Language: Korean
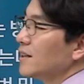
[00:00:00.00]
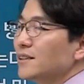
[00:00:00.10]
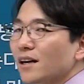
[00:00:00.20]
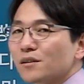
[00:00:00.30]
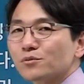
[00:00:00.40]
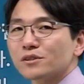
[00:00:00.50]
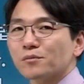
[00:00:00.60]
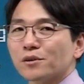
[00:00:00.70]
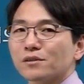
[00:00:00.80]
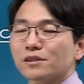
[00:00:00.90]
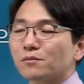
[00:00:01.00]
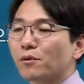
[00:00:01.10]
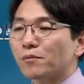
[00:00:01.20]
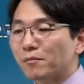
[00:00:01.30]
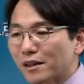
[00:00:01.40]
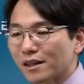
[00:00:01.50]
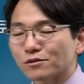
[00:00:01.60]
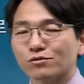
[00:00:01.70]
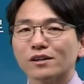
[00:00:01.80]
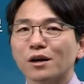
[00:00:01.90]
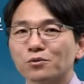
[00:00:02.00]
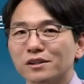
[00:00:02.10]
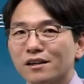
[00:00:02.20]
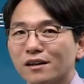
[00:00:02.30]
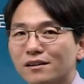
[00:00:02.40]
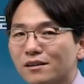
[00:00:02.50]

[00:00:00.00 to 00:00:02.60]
이자를 붙이면은 10원 미만 단수가 나오니까